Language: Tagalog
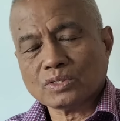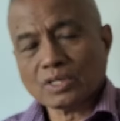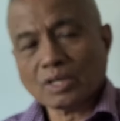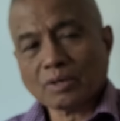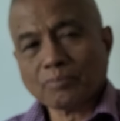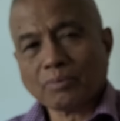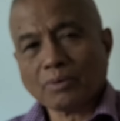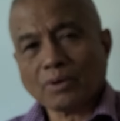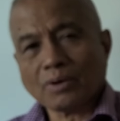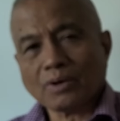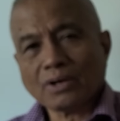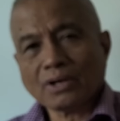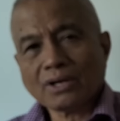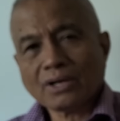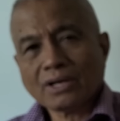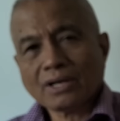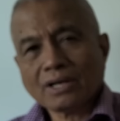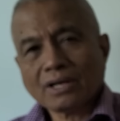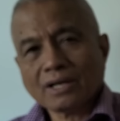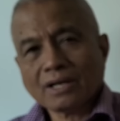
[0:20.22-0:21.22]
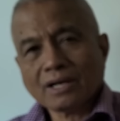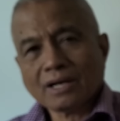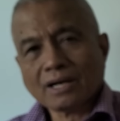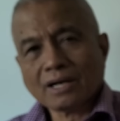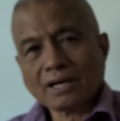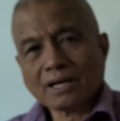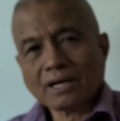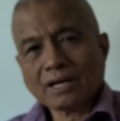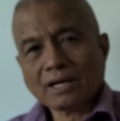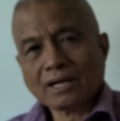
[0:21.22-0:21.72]
yan po,
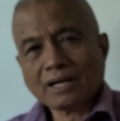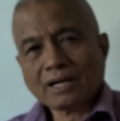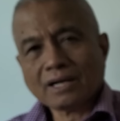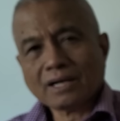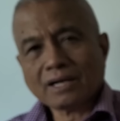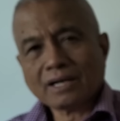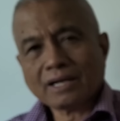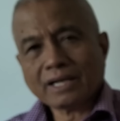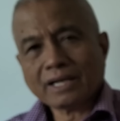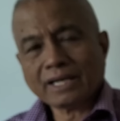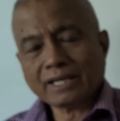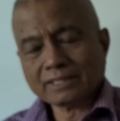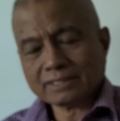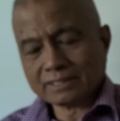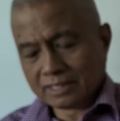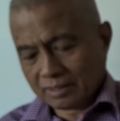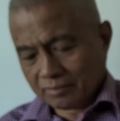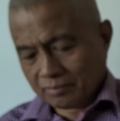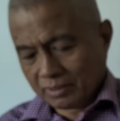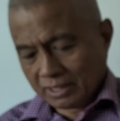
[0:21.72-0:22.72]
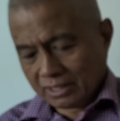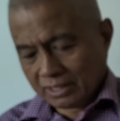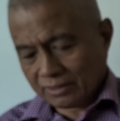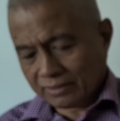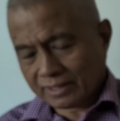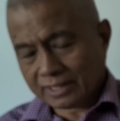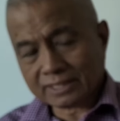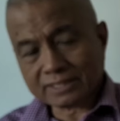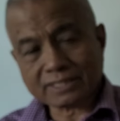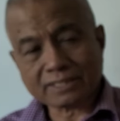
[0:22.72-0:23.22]
uh, ah,
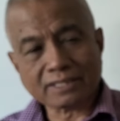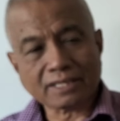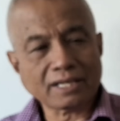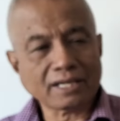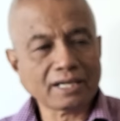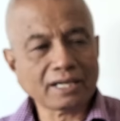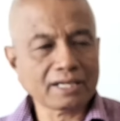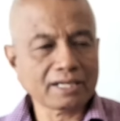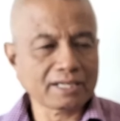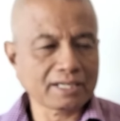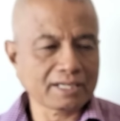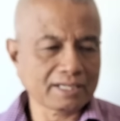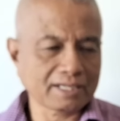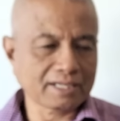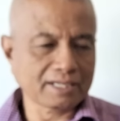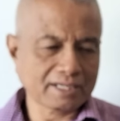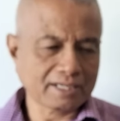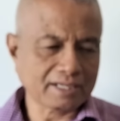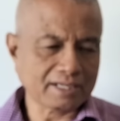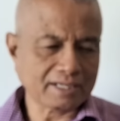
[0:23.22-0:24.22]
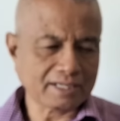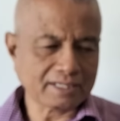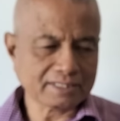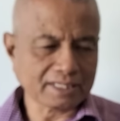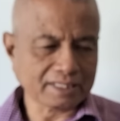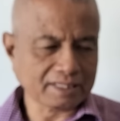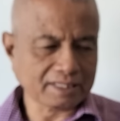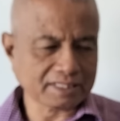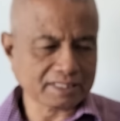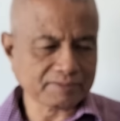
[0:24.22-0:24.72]
SWS uh,
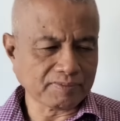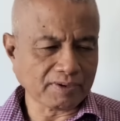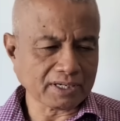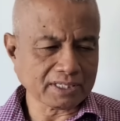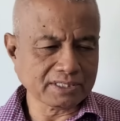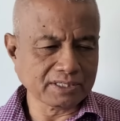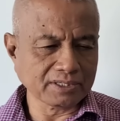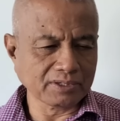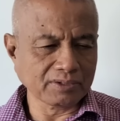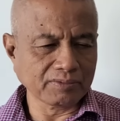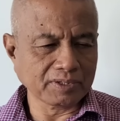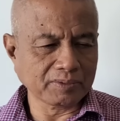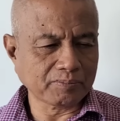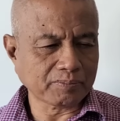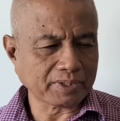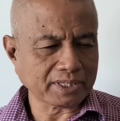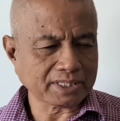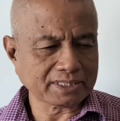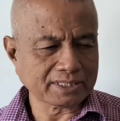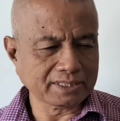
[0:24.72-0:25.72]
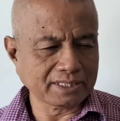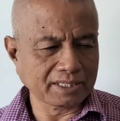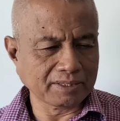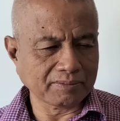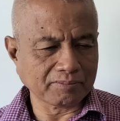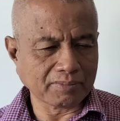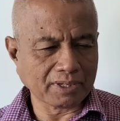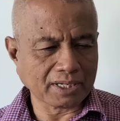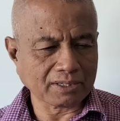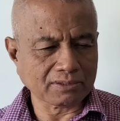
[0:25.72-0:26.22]
satisfaction with
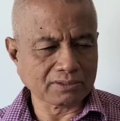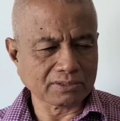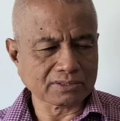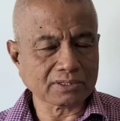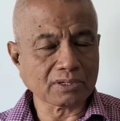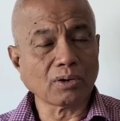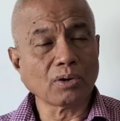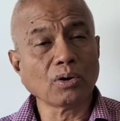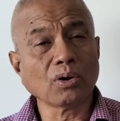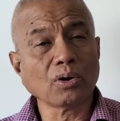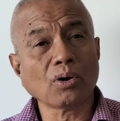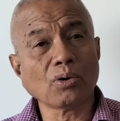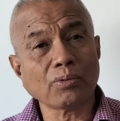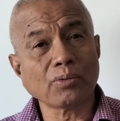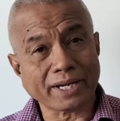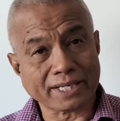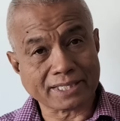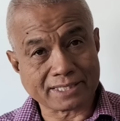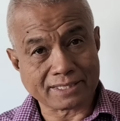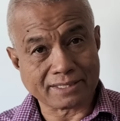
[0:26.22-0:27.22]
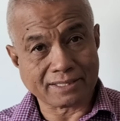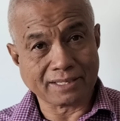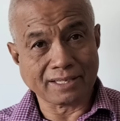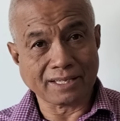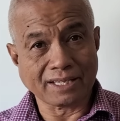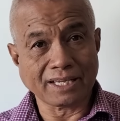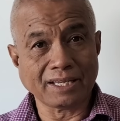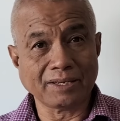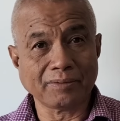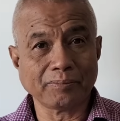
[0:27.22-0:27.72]
President Marcos lowest
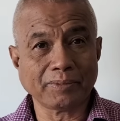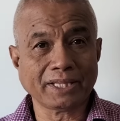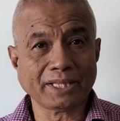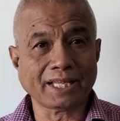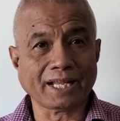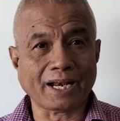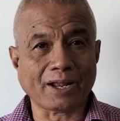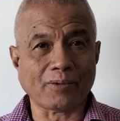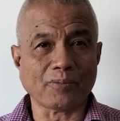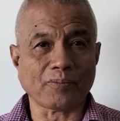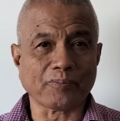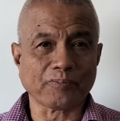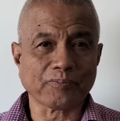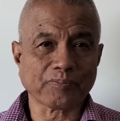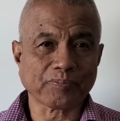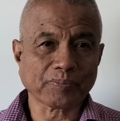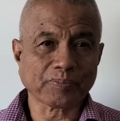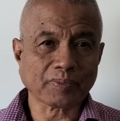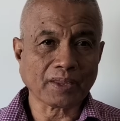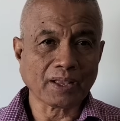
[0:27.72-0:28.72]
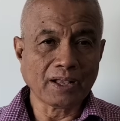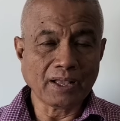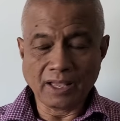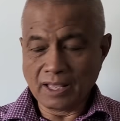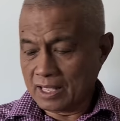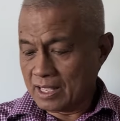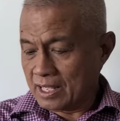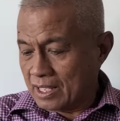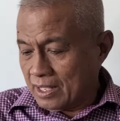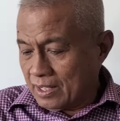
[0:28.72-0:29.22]
in Mindanao.
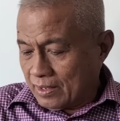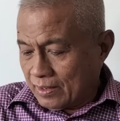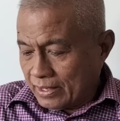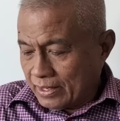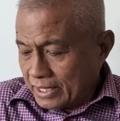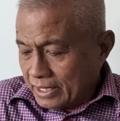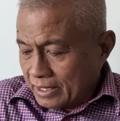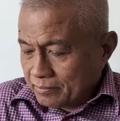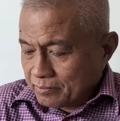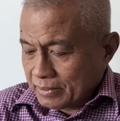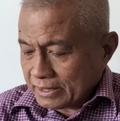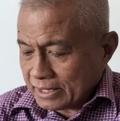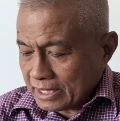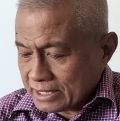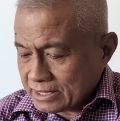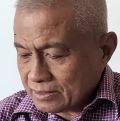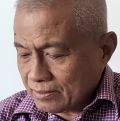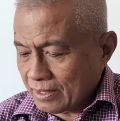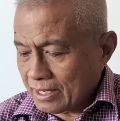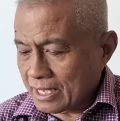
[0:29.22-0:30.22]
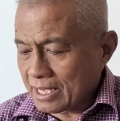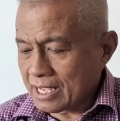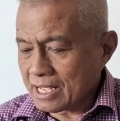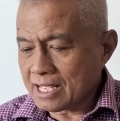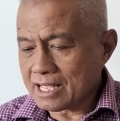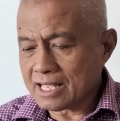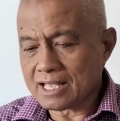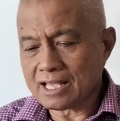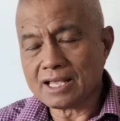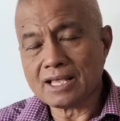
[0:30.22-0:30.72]
Okay, advertise ko lang
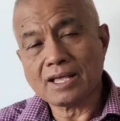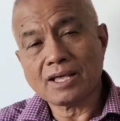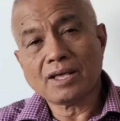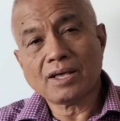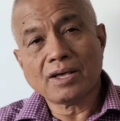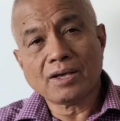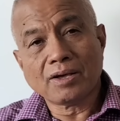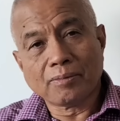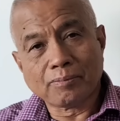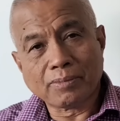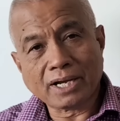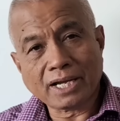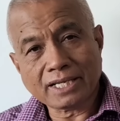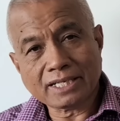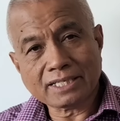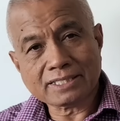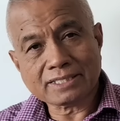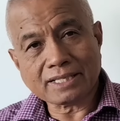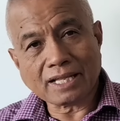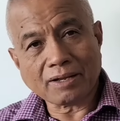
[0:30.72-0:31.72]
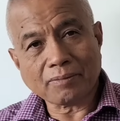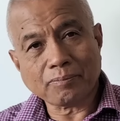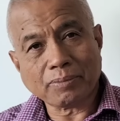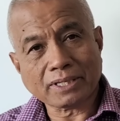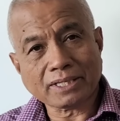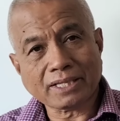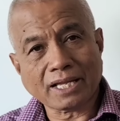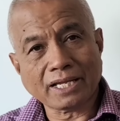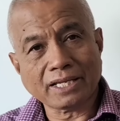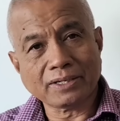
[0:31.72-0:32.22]
ha. May stock
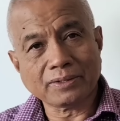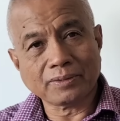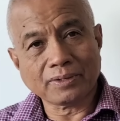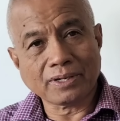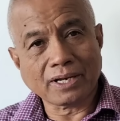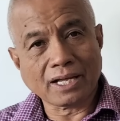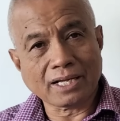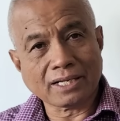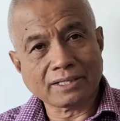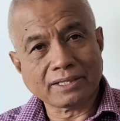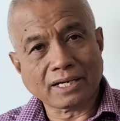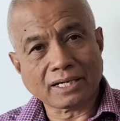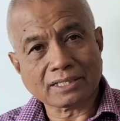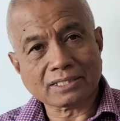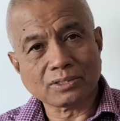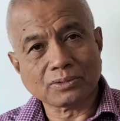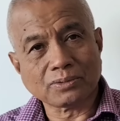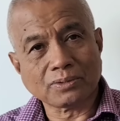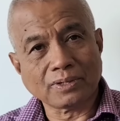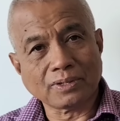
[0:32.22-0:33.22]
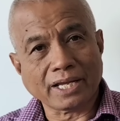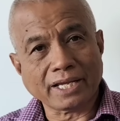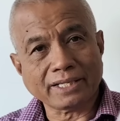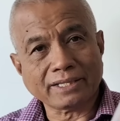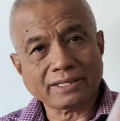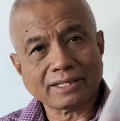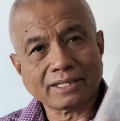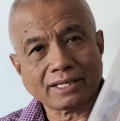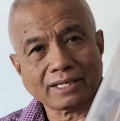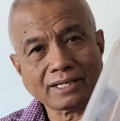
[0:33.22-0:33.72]
pa tayo ng dark
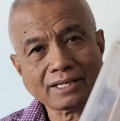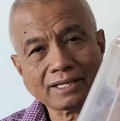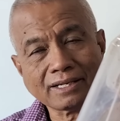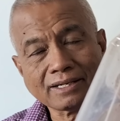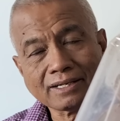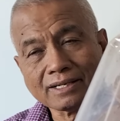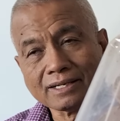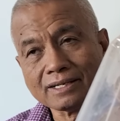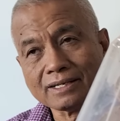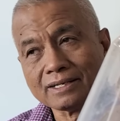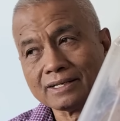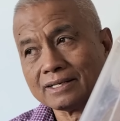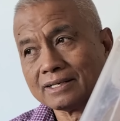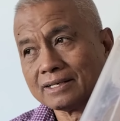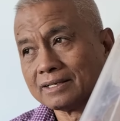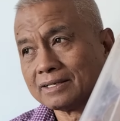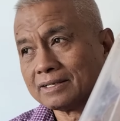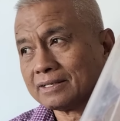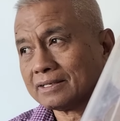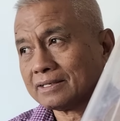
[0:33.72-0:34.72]
chocolate. Uh,